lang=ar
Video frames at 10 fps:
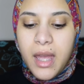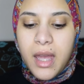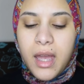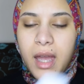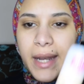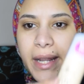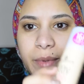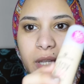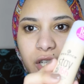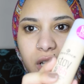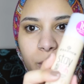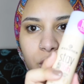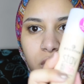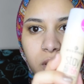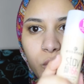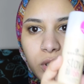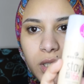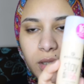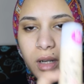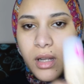انا جبت ده عشان انا بشرتي
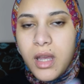مختلطه